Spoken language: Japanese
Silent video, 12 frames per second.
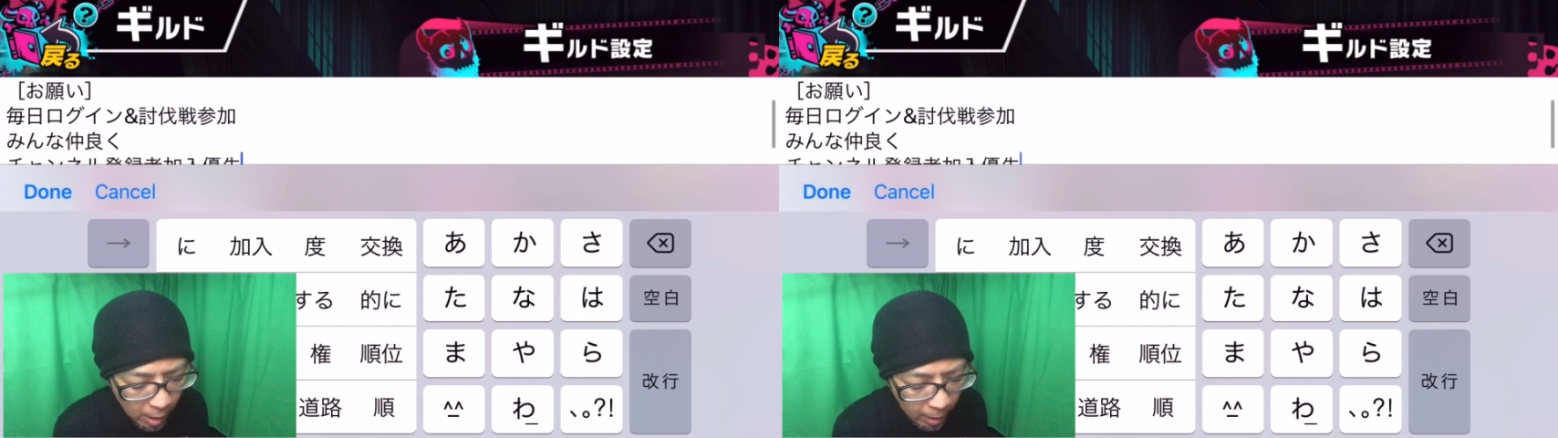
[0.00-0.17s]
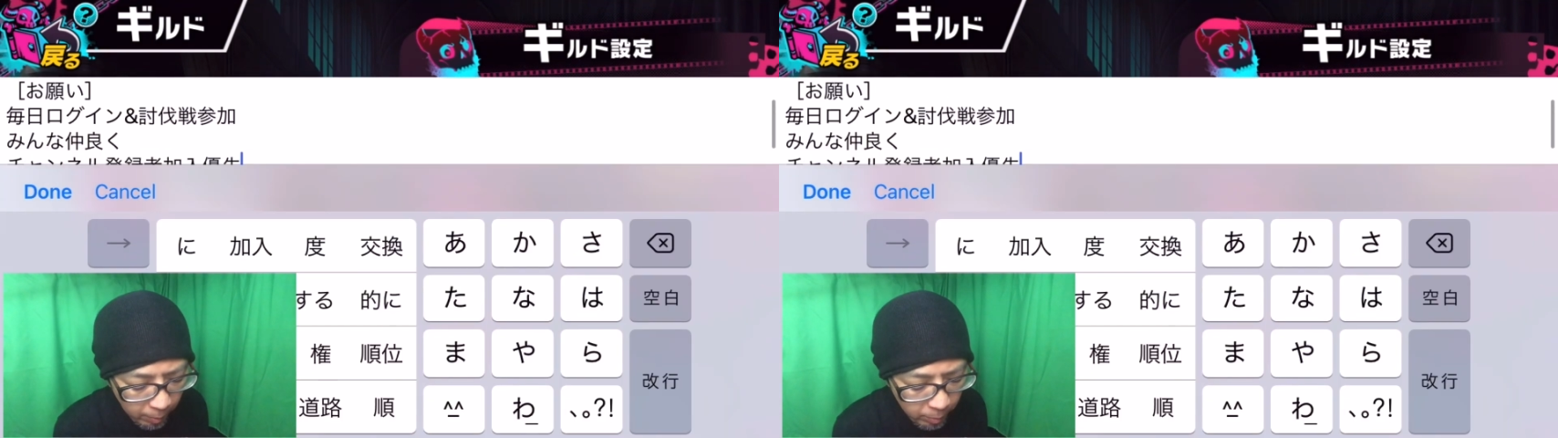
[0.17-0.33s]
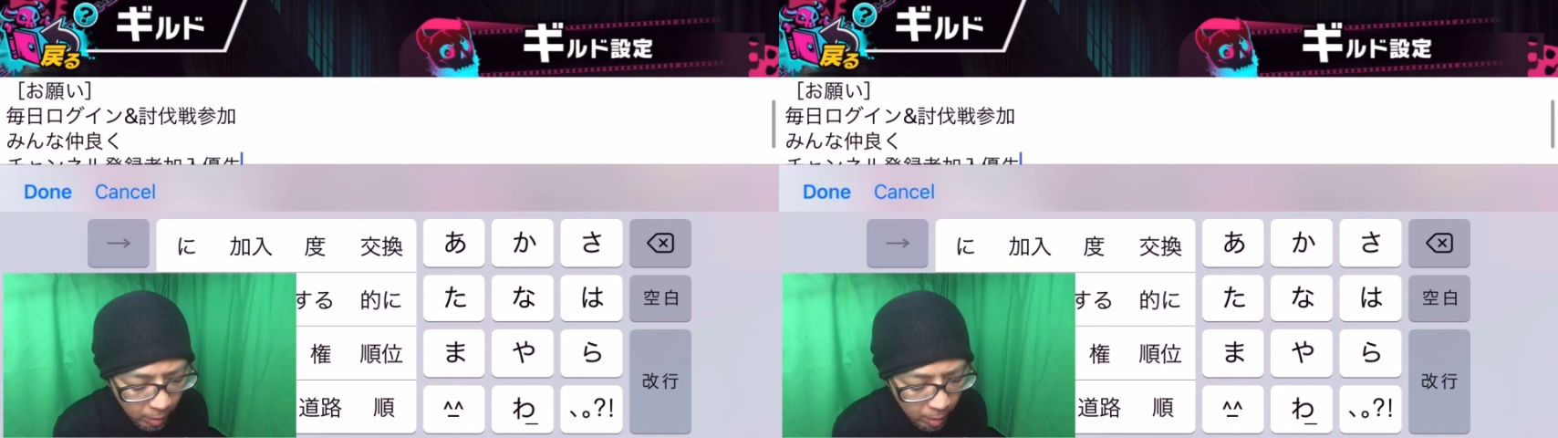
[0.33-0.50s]

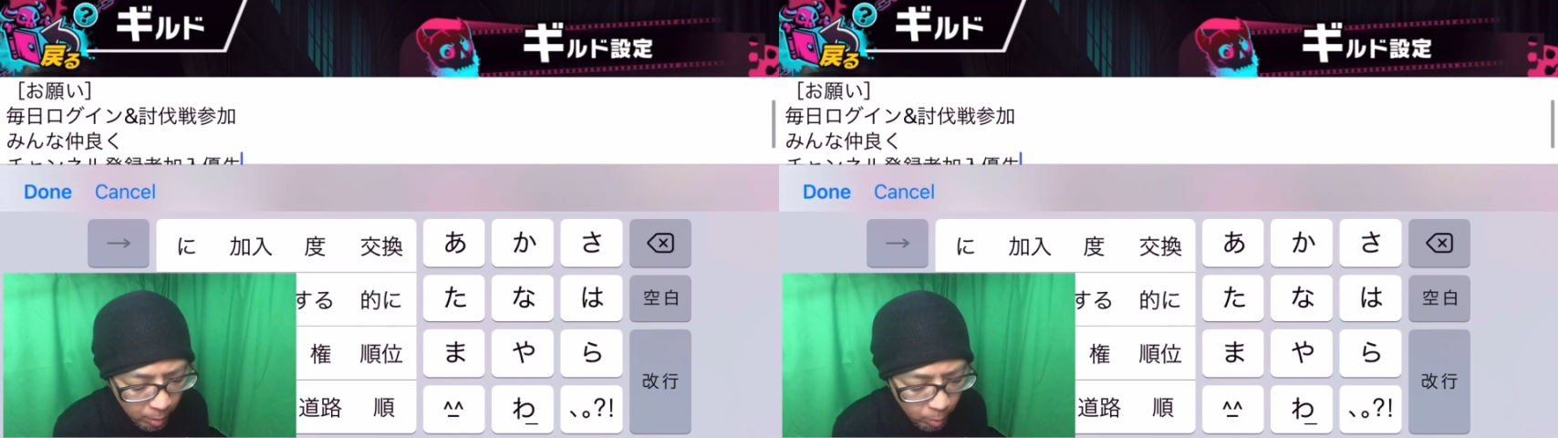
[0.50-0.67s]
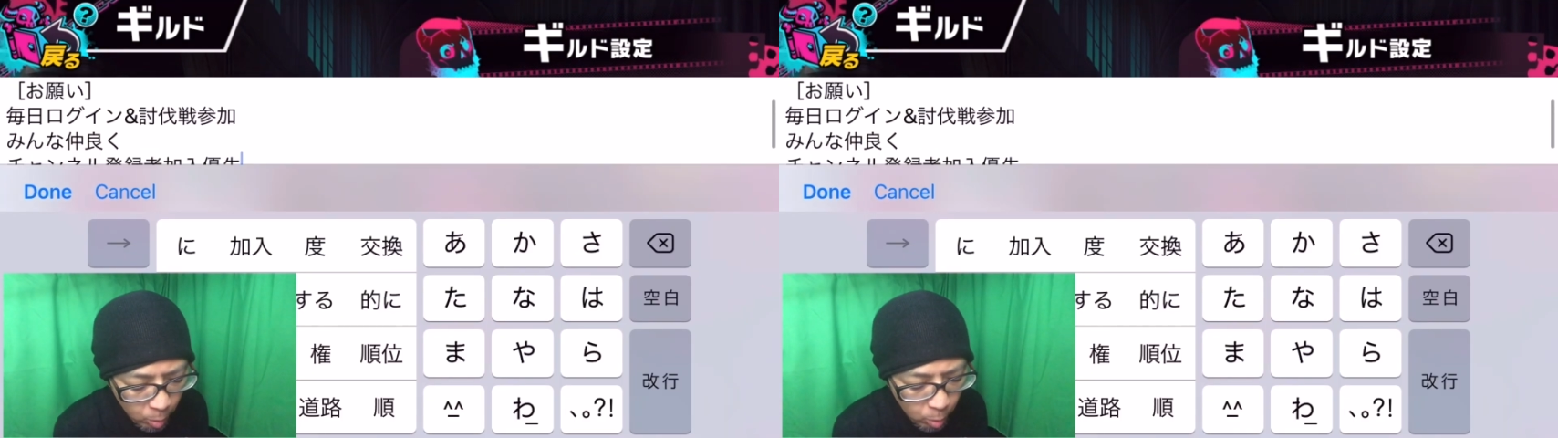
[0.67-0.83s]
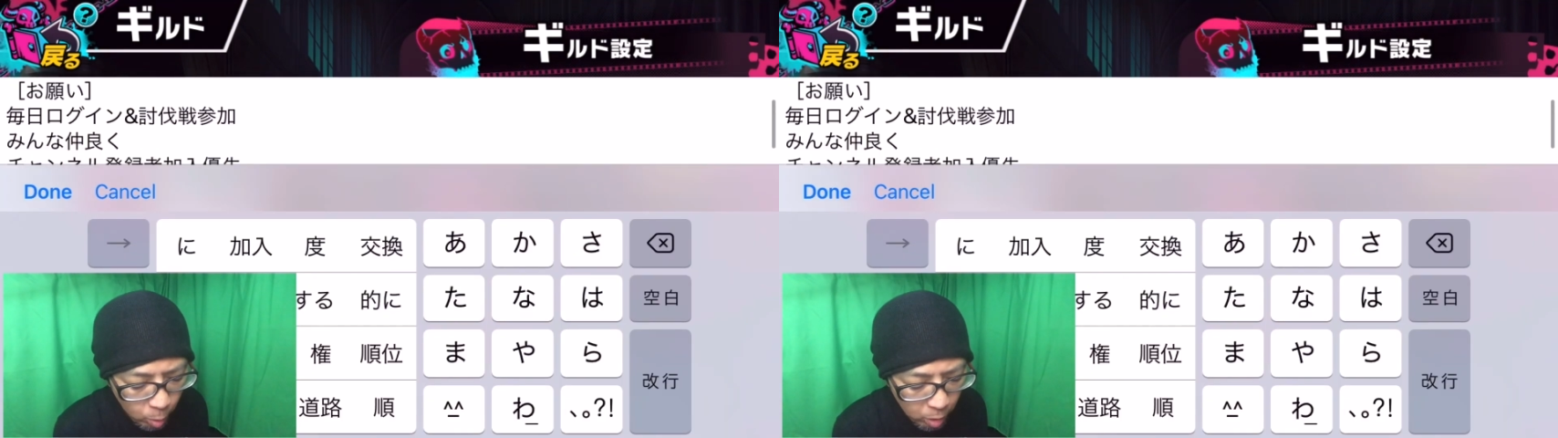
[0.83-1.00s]
ね、えー、
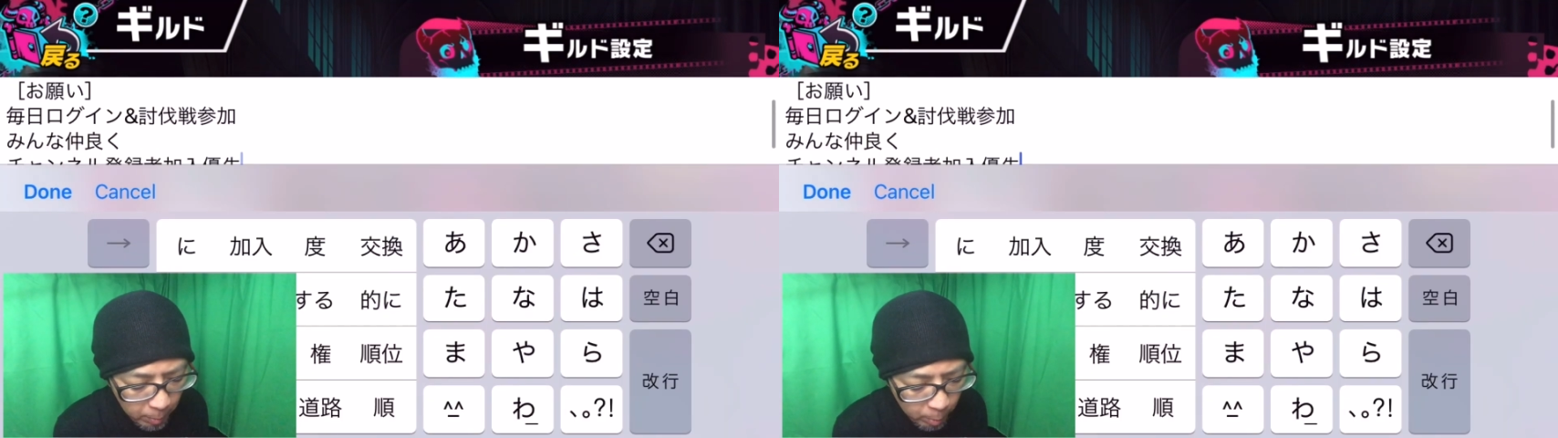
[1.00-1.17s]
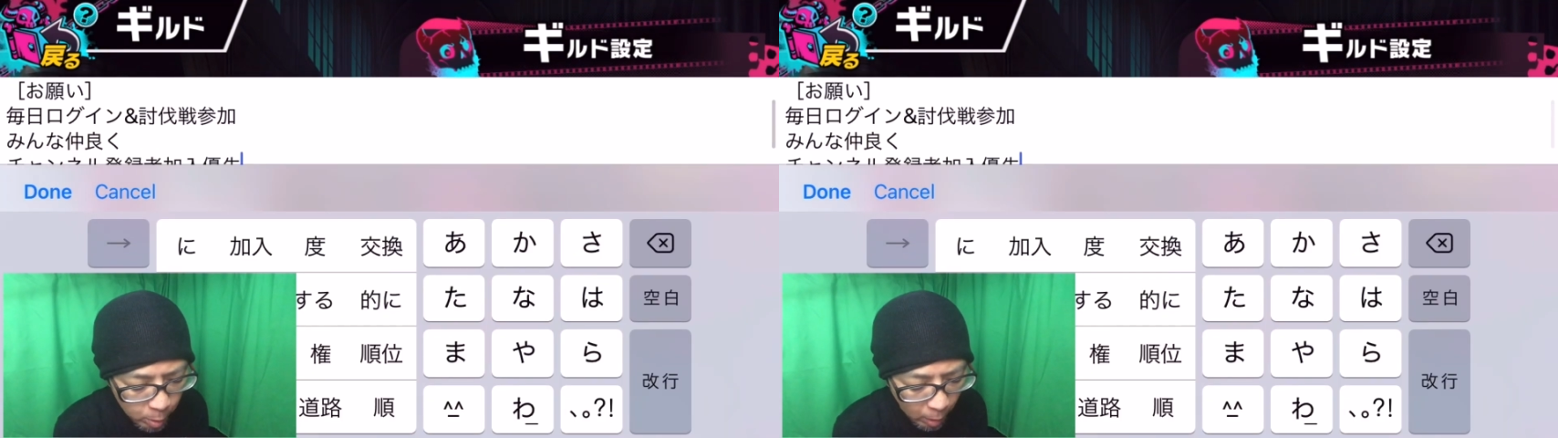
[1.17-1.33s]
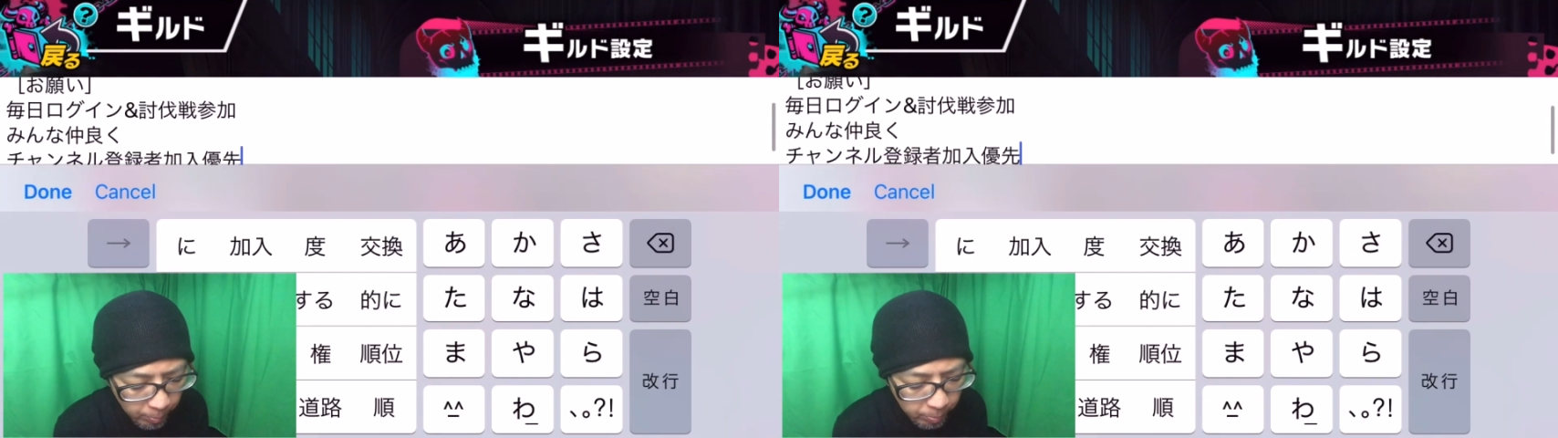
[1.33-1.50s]
ルールを決め
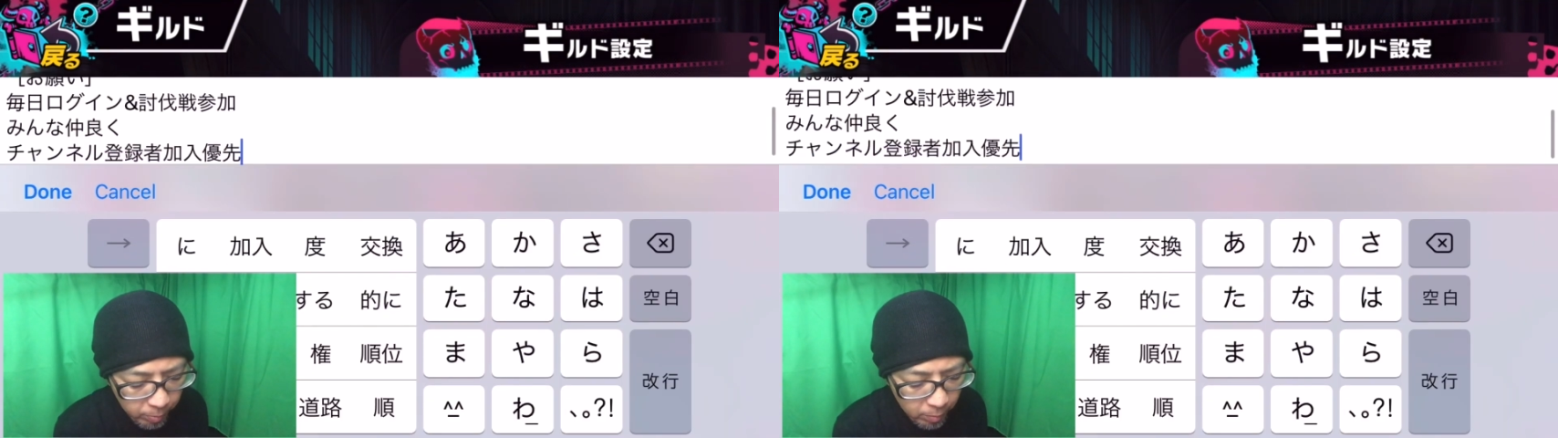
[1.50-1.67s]
ました。